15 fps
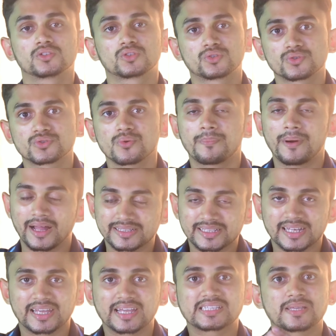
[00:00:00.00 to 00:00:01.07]
तो दोस्तों बात
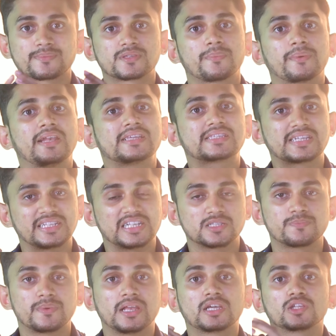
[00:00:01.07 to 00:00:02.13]
करेंगे सबसे पहले इसके
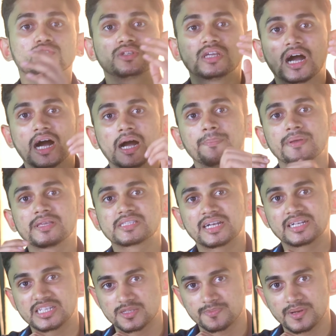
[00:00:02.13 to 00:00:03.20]
डिस्प्ले की तो यहाँ पे
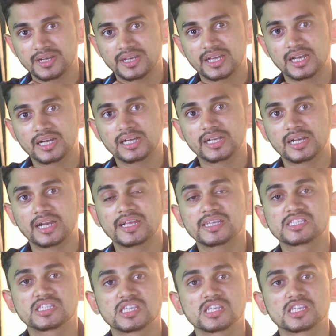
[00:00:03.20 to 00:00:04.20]
इसका डिस्प्ले निकल कर आ रहा है